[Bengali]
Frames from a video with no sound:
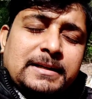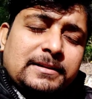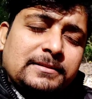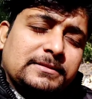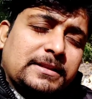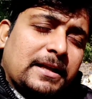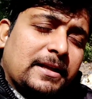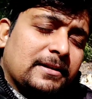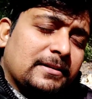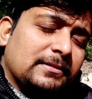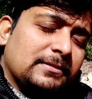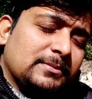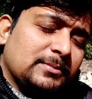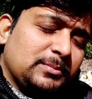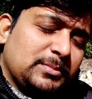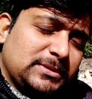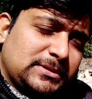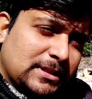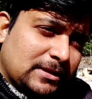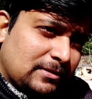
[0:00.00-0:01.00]
থাকলে তার
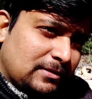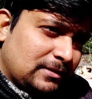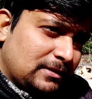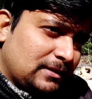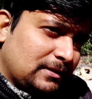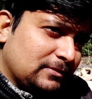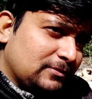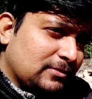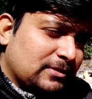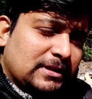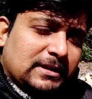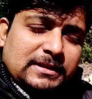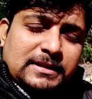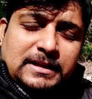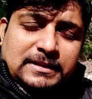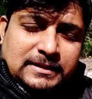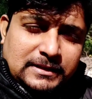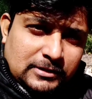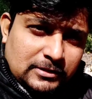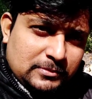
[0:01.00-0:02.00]
বিশ্বাস হয় না দোকানে
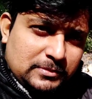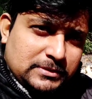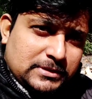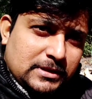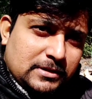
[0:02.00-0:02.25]
না থাকলেও